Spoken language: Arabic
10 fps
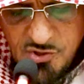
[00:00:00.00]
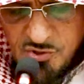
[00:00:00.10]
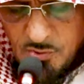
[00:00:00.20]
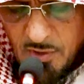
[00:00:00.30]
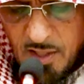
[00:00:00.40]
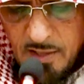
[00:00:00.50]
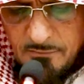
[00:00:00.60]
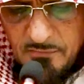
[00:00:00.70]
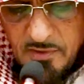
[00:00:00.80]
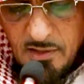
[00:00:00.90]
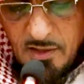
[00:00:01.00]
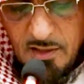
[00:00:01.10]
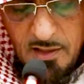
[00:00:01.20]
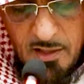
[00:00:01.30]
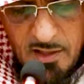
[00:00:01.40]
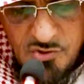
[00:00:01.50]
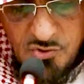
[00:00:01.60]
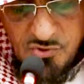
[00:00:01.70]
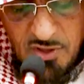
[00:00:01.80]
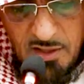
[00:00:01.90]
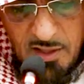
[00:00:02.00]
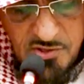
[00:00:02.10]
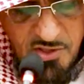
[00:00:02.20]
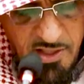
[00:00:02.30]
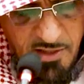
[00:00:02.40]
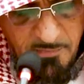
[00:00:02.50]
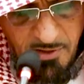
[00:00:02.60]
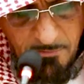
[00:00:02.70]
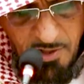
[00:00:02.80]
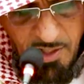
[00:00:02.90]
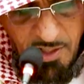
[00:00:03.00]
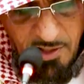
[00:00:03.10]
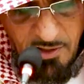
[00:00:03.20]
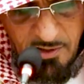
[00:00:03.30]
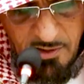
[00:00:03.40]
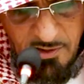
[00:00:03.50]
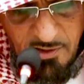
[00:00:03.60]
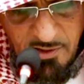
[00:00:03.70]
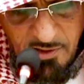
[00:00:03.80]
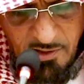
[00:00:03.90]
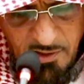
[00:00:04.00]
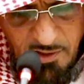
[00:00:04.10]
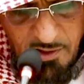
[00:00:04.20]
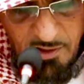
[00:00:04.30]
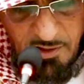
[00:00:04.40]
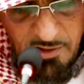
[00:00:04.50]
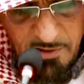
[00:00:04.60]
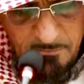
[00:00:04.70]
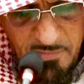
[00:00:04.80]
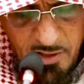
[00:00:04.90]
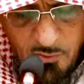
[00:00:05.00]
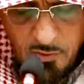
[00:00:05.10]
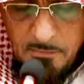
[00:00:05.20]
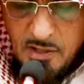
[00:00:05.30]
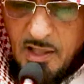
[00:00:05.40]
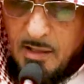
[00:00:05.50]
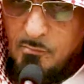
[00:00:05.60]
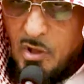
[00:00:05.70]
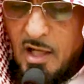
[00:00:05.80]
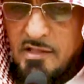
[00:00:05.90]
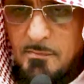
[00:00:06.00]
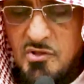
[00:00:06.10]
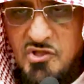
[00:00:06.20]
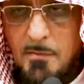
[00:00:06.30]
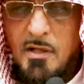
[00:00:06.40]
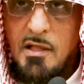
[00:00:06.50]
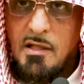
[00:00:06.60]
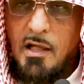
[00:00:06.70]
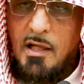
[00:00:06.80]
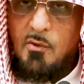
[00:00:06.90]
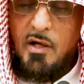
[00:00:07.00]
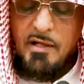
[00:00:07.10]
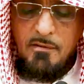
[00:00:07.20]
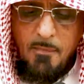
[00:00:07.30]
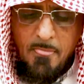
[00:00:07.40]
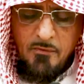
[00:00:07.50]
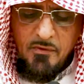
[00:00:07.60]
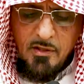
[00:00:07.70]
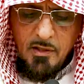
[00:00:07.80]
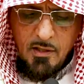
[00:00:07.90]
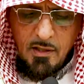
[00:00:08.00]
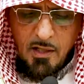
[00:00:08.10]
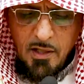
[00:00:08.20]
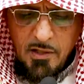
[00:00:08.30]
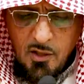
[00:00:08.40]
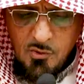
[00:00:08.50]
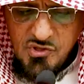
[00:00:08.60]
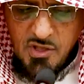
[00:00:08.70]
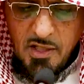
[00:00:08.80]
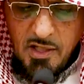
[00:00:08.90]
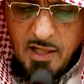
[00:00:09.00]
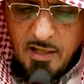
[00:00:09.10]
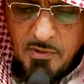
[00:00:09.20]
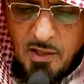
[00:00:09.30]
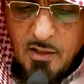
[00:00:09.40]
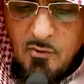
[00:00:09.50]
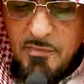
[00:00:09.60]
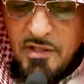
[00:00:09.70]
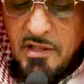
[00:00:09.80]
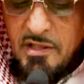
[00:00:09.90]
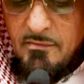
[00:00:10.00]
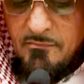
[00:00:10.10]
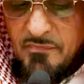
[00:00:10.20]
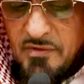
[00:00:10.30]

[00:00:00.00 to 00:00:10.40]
السورة الرسول صلى الله عليه وسلم لما آه، لما أخبر عن معاذ بن جبل رضي الله عنه أنه صلى بقومه